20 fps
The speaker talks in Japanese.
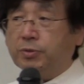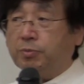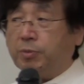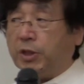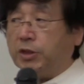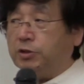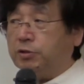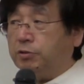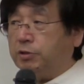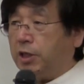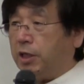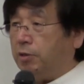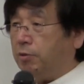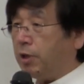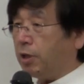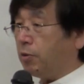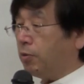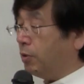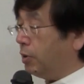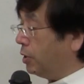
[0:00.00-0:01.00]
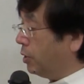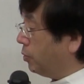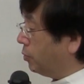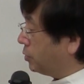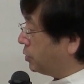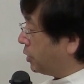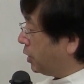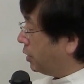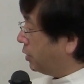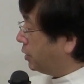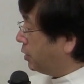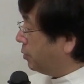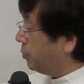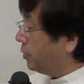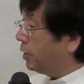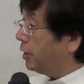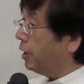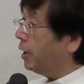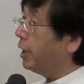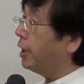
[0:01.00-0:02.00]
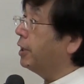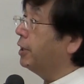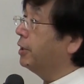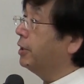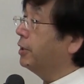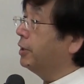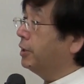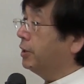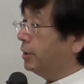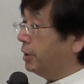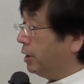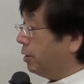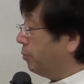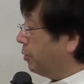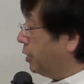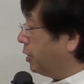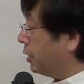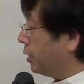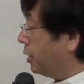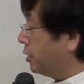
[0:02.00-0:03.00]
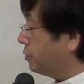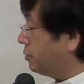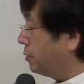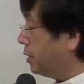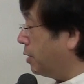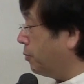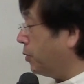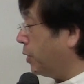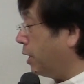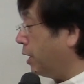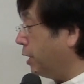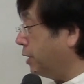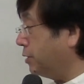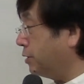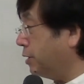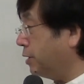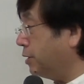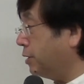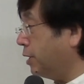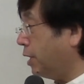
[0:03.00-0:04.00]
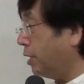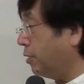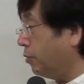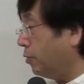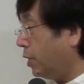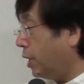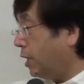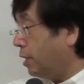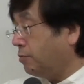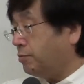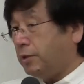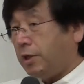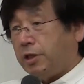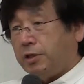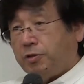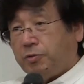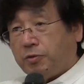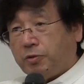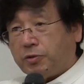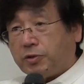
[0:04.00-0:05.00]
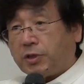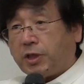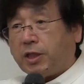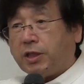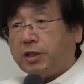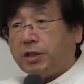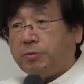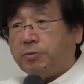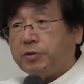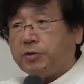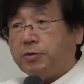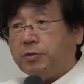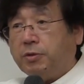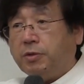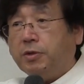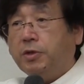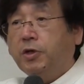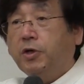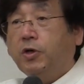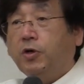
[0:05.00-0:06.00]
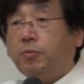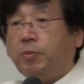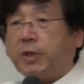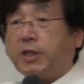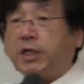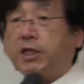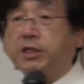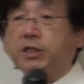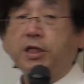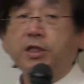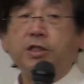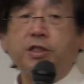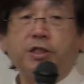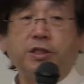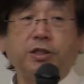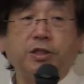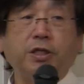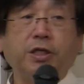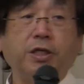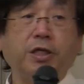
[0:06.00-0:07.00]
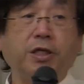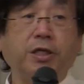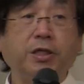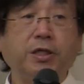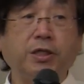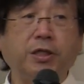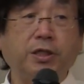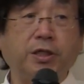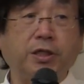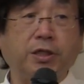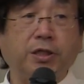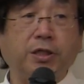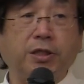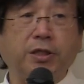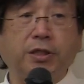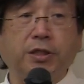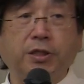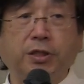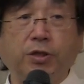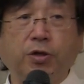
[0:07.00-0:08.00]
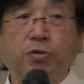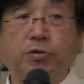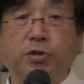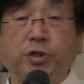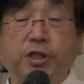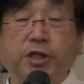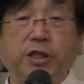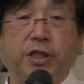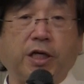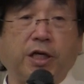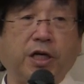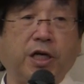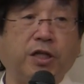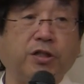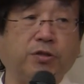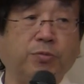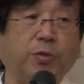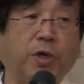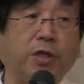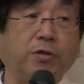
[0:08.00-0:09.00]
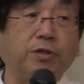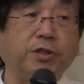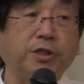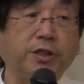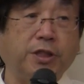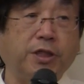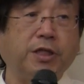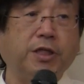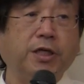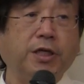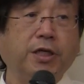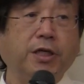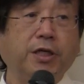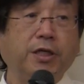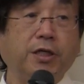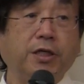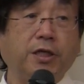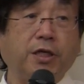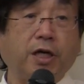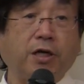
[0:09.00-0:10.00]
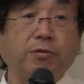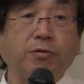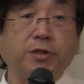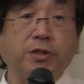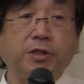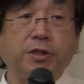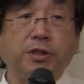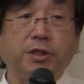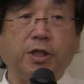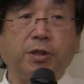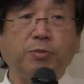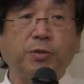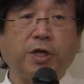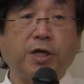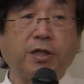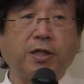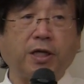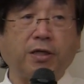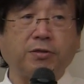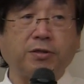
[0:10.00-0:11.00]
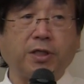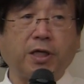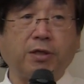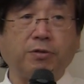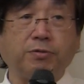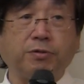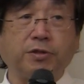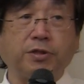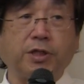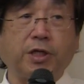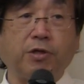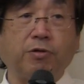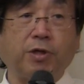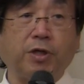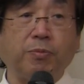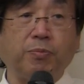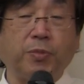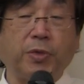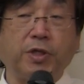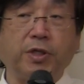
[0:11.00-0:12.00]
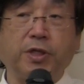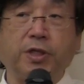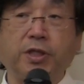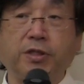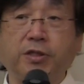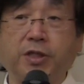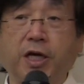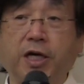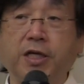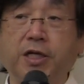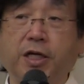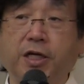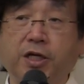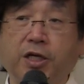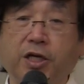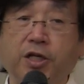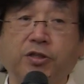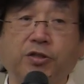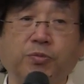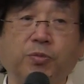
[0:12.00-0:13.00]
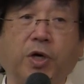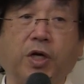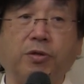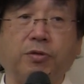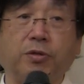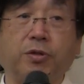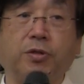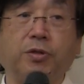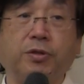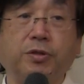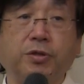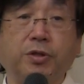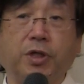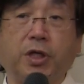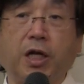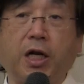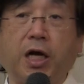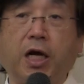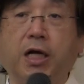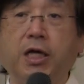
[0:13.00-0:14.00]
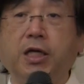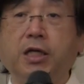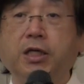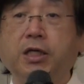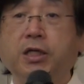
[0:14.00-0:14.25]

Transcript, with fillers: まあ、従来はこれを使ってみてダメなケースは、まあ、あのアナフラニールを使ってみると、まあ、確かに、えー、よく効いたケースもあるし逆に眠気だるさ副作用がいっぱい出て使えないケースもあるとそれから